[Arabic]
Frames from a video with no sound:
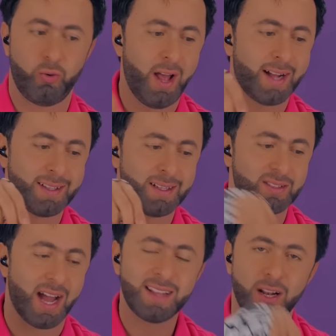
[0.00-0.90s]
وراحت
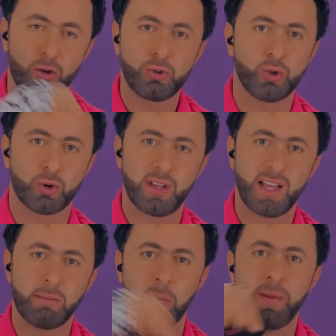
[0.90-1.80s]
عند هذا الكشك
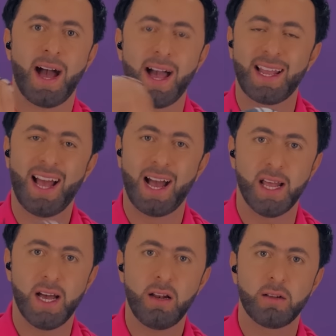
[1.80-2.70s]
اللي ببيع أكل
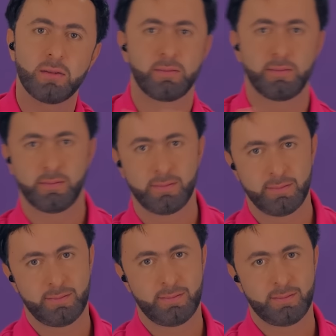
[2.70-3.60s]
حلال
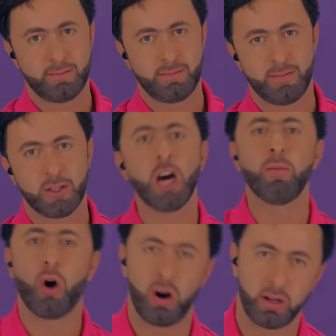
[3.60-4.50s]

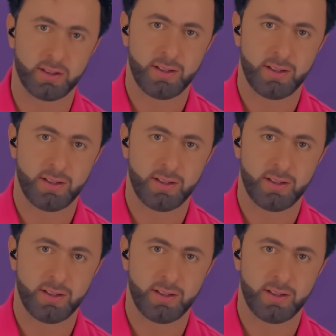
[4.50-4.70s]
كمون